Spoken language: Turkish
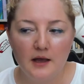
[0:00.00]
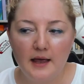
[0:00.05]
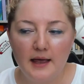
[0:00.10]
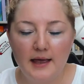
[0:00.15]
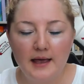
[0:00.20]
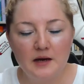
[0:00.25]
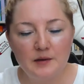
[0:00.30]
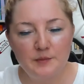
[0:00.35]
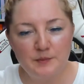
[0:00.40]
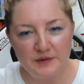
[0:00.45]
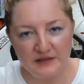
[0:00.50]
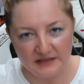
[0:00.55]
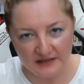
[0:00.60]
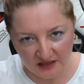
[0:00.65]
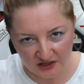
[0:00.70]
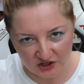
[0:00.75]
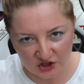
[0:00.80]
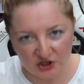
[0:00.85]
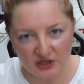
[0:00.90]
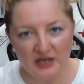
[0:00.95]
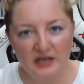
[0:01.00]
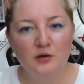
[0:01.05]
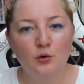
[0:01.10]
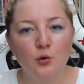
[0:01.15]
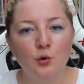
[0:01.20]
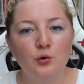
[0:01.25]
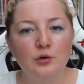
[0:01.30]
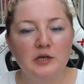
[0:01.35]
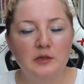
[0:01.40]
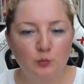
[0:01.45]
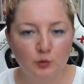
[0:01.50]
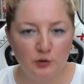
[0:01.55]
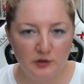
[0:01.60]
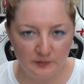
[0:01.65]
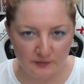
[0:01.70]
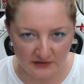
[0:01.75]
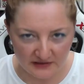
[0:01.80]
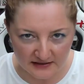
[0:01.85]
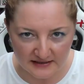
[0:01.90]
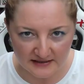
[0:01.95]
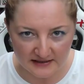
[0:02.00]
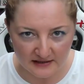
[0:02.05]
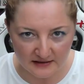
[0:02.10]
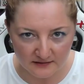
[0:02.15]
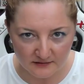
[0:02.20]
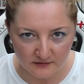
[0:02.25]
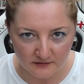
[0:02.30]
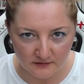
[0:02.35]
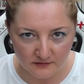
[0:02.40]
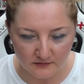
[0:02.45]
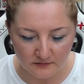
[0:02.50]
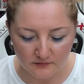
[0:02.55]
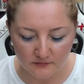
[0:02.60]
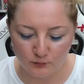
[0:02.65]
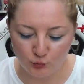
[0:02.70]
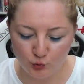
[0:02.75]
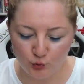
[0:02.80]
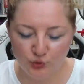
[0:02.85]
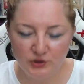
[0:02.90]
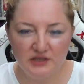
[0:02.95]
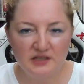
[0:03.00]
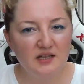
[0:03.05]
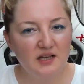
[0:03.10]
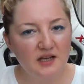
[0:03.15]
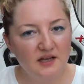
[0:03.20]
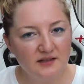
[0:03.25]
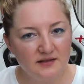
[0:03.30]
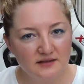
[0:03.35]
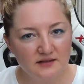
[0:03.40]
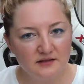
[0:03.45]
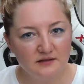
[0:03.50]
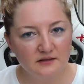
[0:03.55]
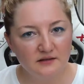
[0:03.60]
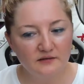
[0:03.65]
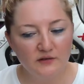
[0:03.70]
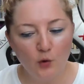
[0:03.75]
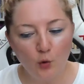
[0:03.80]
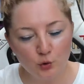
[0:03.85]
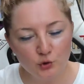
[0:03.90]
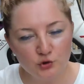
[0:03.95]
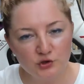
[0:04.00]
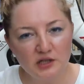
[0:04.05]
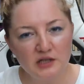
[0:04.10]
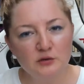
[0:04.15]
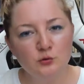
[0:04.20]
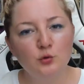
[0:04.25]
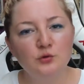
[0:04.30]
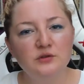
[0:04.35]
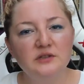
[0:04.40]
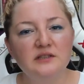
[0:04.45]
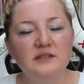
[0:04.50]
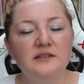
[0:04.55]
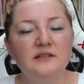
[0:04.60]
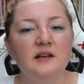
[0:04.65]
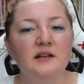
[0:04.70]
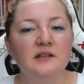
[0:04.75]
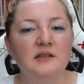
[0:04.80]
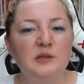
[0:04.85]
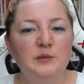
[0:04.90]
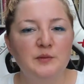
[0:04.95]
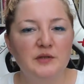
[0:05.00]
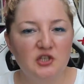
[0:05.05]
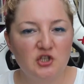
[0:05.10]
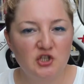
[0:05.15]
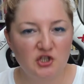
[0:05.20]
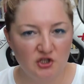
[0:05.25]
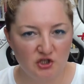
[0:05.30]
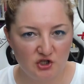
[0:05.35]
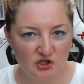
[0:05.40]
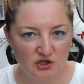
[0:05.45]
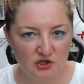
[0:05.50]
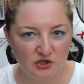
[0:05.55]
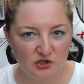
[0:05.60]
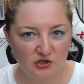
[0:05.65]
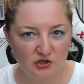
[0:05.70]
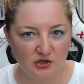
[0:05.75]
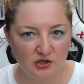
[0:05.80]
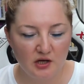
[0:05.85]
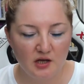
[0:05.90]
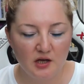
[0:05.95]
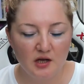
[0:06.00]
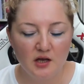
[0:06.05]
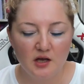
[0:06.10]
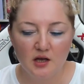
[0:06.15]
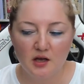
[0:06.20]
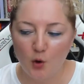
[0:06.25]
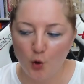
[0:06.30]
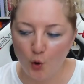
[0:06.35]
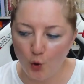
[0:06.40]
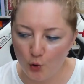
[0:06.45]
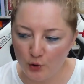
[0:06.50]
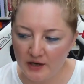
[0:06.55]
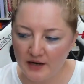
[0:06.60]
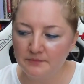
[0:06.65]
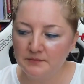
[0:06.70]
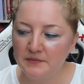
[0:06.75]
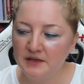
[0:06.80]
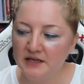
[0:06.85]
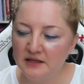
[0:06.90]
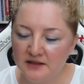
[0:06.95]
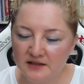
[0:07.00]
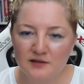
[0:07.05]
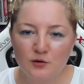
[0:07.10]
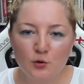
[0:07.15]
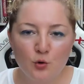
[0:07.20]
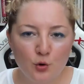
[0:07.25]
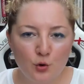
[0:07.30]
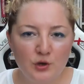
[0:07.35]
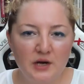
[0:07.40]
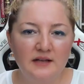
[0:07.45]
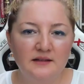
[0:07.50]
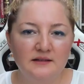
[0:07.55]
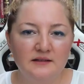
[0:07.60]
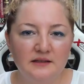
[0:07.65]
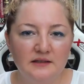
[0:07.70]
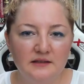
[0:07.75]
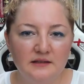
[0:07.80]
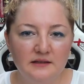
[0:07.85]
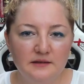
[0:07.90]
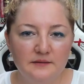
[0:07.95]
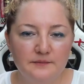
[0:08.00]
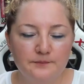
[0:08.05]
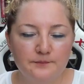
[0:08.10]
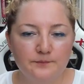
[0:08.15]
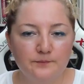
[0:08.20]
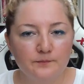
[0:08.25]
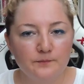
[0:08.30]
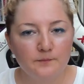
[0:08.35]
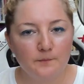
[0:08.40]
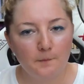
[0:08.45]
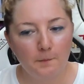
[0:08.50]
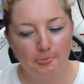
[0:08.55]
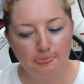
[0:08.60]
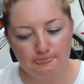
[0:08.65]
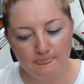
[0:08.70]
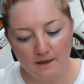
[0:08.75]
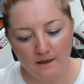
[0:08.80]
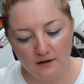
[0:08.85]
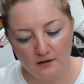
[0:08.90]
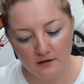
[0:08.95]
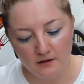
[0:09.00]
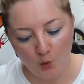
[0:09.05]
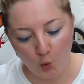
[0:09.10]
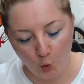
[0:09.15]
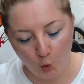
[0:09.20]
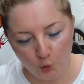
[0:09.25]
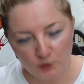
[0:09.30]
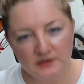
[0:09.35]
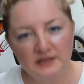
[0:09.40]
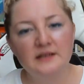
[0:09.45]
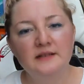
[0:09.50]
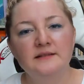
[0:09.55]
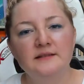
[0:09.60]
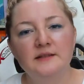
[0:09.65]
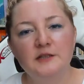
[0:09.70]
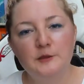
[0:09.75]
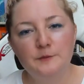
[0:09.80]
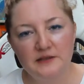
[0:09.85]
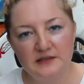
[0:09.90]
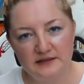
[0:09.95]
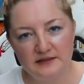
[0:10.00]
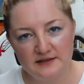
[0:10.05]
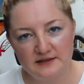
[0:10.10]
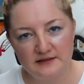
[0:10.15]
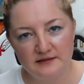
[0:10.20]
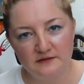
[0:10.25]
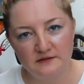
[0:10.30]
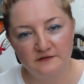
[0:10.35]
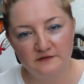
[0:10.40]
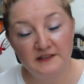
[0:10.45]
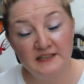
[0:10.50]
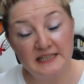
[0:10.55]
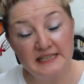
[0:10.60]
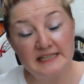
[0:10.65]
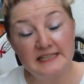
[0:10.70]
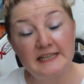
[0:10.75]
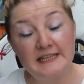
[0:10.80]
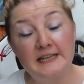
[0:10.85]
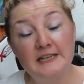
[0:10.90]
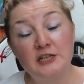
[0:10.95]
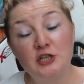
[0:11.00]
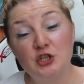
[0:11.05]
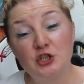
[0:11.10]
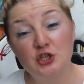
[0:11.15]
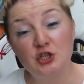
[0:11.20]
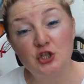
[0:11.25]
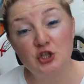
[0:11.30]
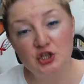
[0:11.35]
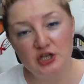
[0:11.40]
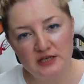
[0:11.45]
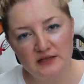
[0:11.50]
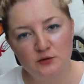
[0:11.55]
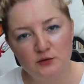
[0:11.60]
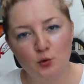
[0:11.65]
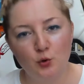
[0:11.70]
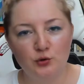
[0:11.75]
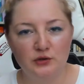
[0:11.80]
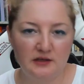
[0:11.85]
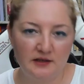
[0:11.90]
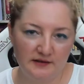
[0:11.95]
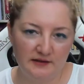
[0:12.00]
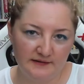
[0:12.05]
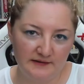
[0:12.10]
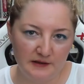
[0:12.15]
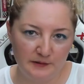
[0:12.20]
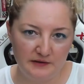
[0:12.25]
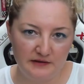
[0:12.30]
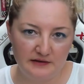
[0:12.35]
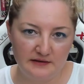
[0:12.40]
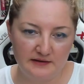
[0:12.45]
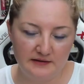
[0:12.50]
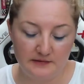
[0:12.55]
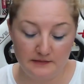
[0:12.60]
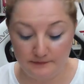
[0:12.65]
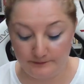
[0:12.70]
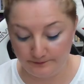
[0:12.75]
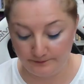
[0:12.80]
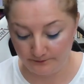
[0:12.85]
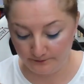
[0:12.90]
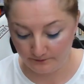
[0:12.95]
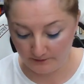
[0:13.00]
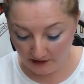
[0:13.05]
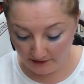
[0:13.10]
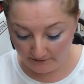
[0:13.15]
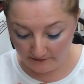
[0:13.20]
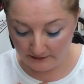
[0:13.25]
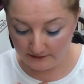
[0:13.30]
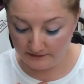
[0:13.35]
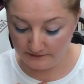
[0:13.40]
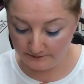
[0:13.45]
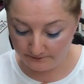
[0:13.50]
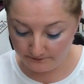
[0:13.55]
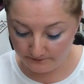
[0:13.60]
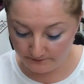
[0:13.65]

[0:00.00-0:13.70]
Eğer birkaç tane örnek bulabilirsen bunları yaz ve ortak noktalarını anlamaya çalış. Öğrenmeyi nasıl öğrendiğini e, oradan anlayabilirsin ve nasıl geliştireceğini de oradan anlayabilirsin. Evet.